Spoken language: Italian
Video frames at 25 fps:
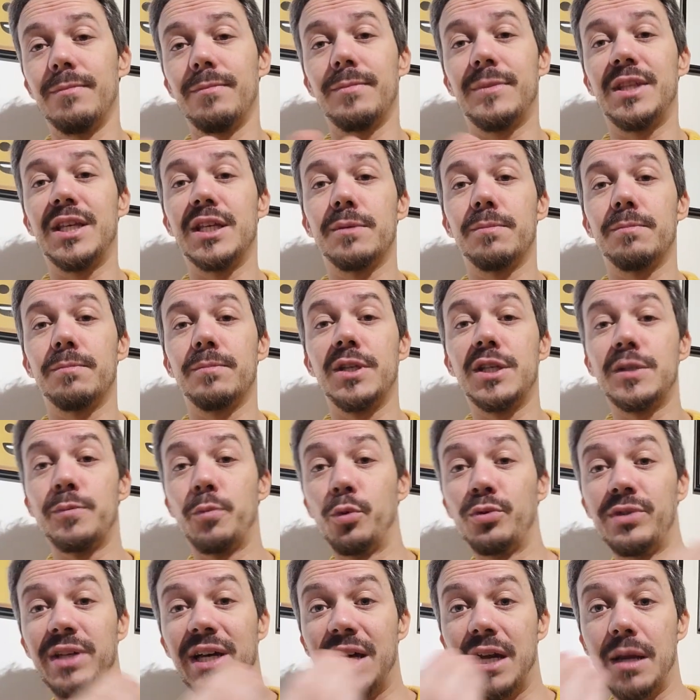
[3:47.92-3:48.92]
di, di
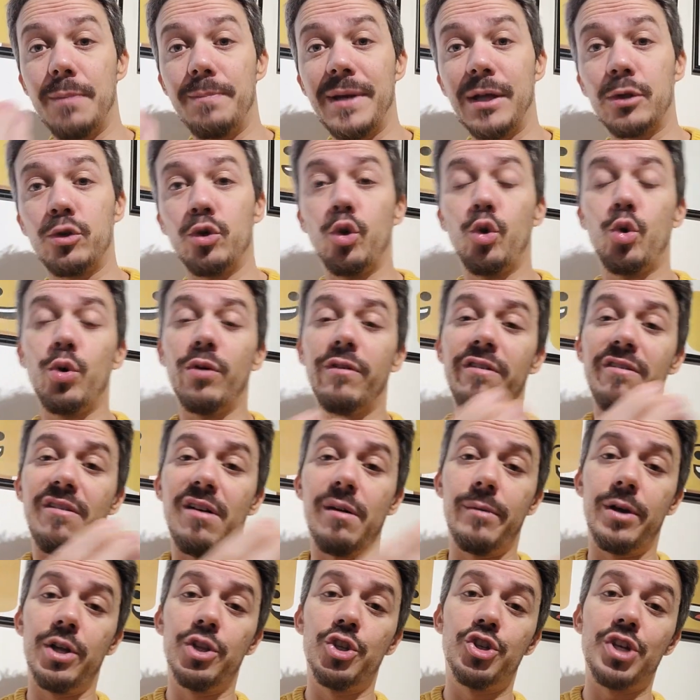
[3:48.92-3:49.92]
sputare nel piatto in cui
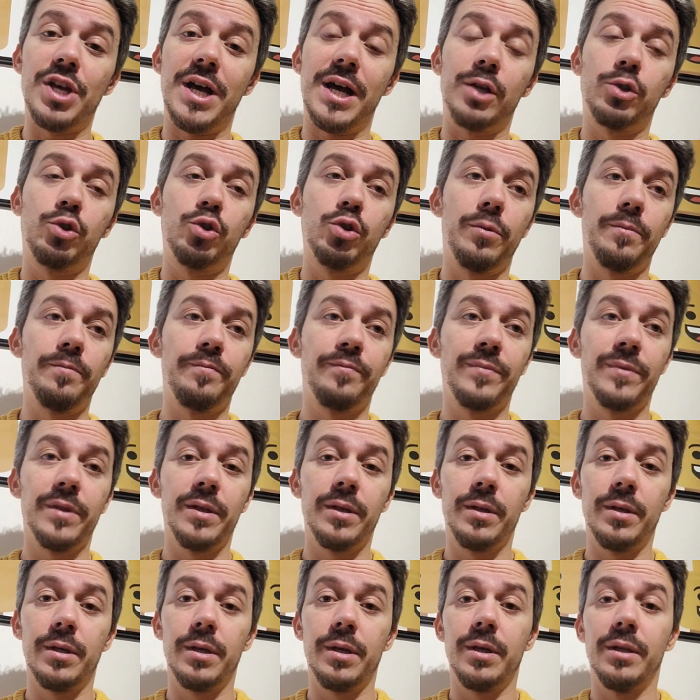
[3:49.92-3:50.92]
aveva mangiato,
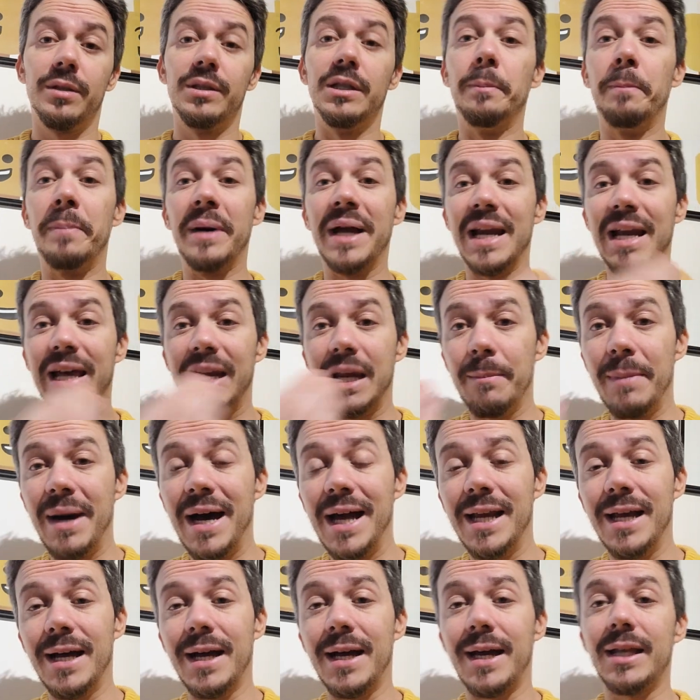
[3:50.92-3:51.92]
di parlare
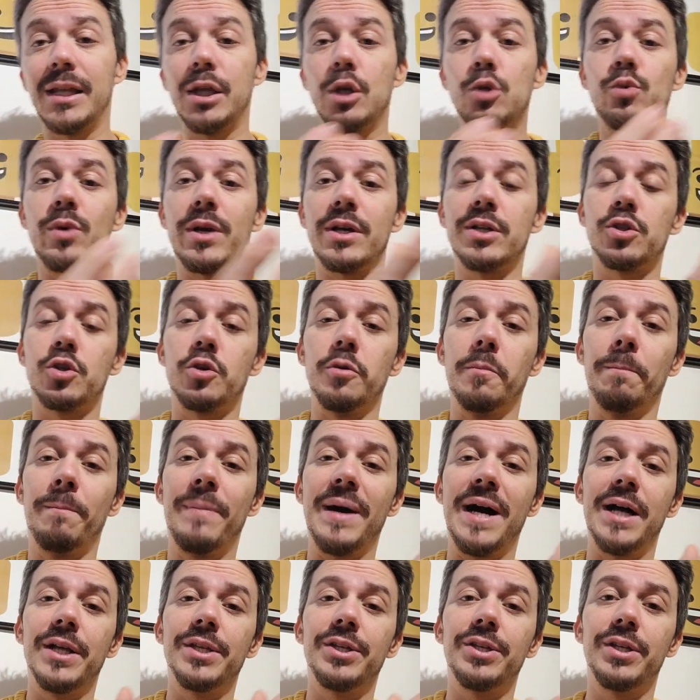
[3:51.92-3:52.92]
male anche dei suoi ex
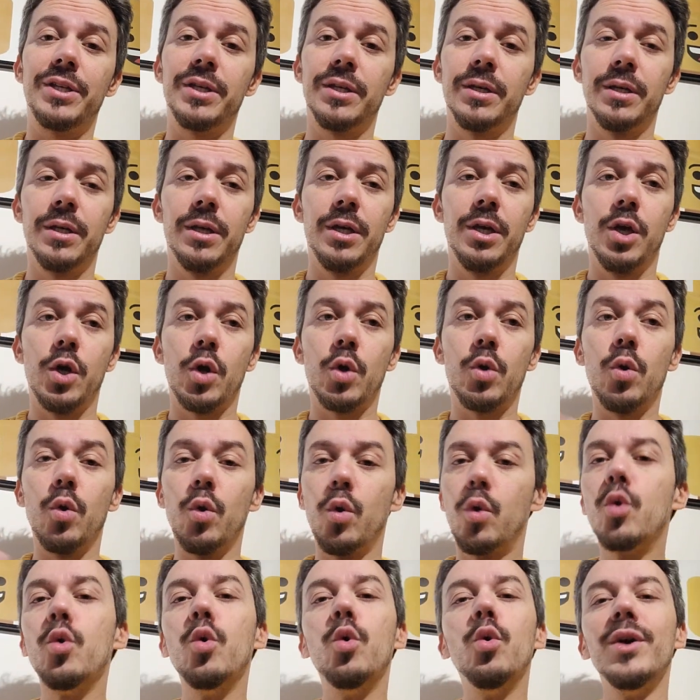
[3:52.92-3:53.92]
compagni,
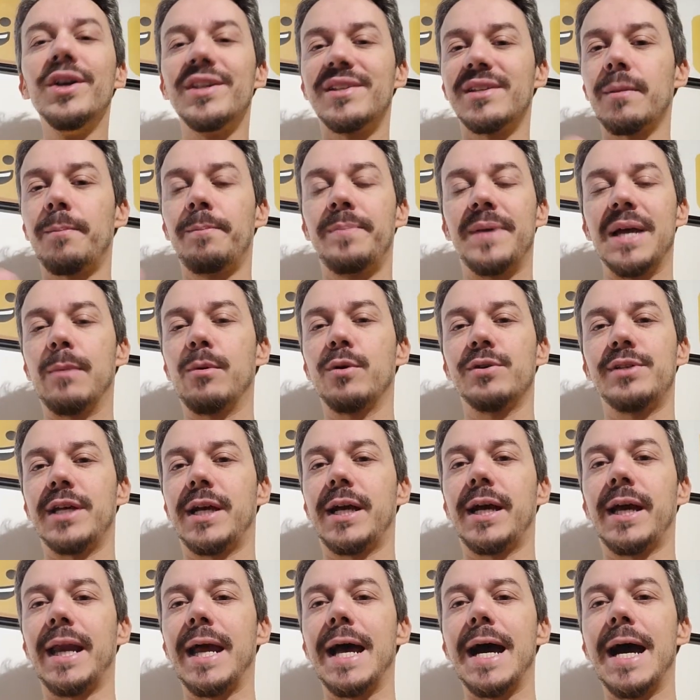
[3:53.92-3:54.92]
con cui sappiamo si è
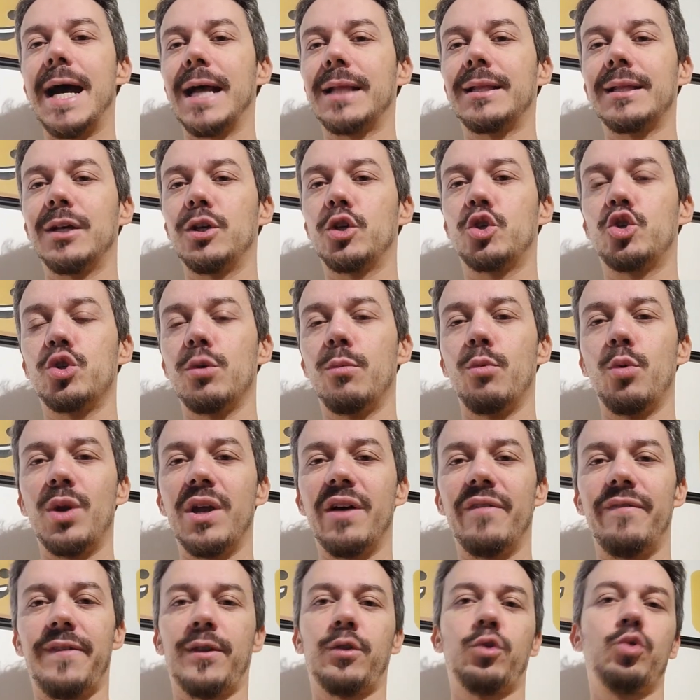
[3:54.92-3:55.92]
creata insomma
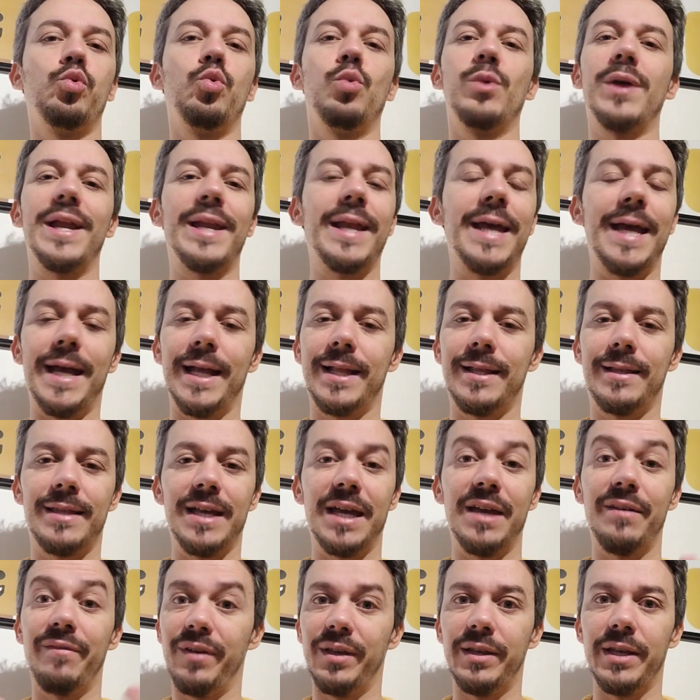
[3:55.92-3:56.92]
una frattura
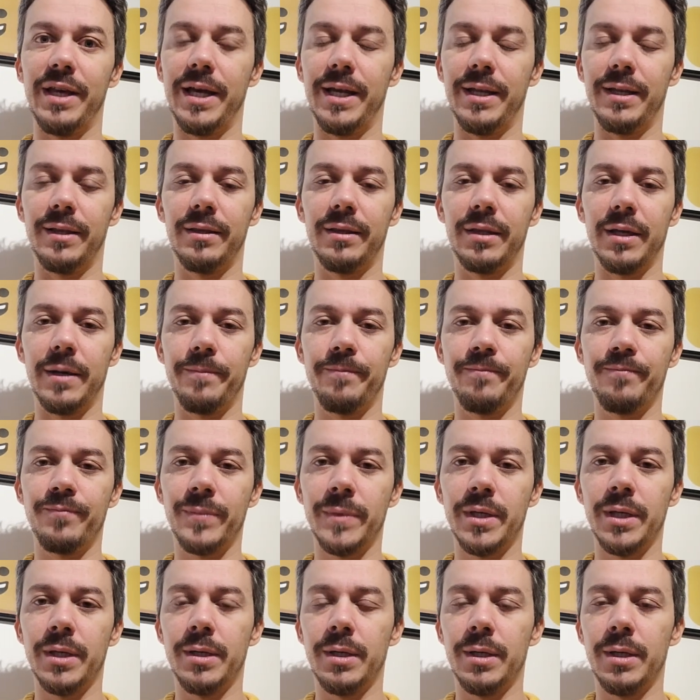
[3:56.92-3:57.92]
netta e evidente.
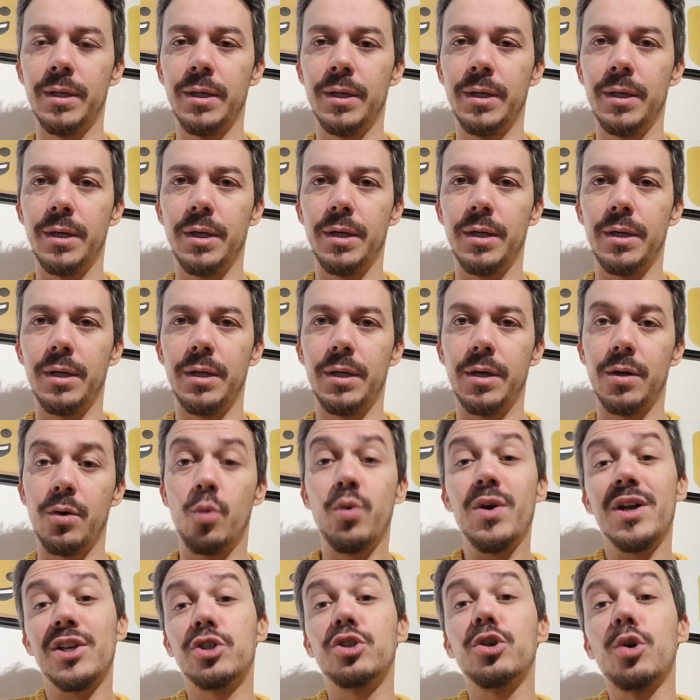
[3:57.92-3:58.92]

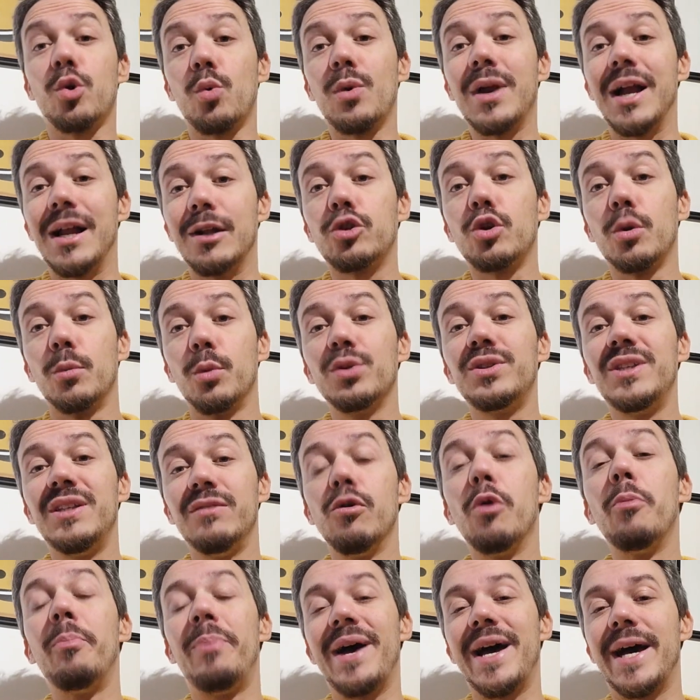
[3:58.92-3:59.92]
Questo era un altro
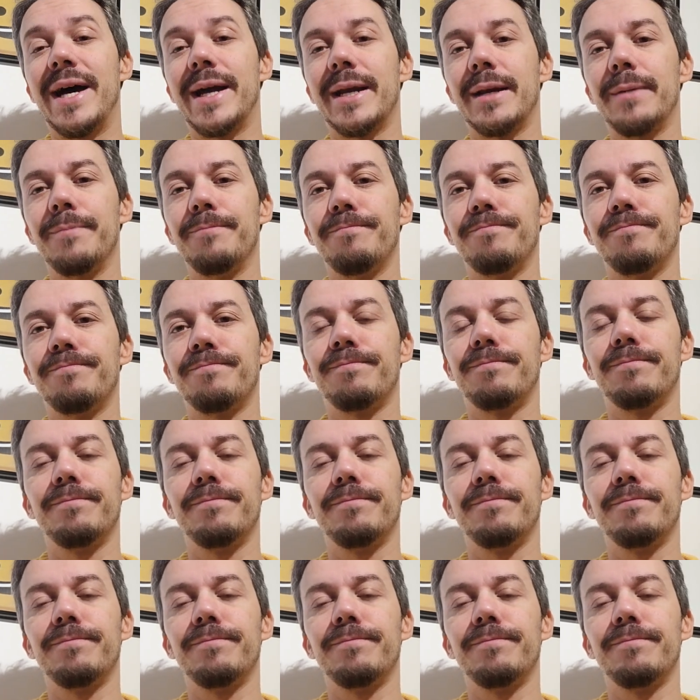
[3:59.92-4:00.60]
motivo per.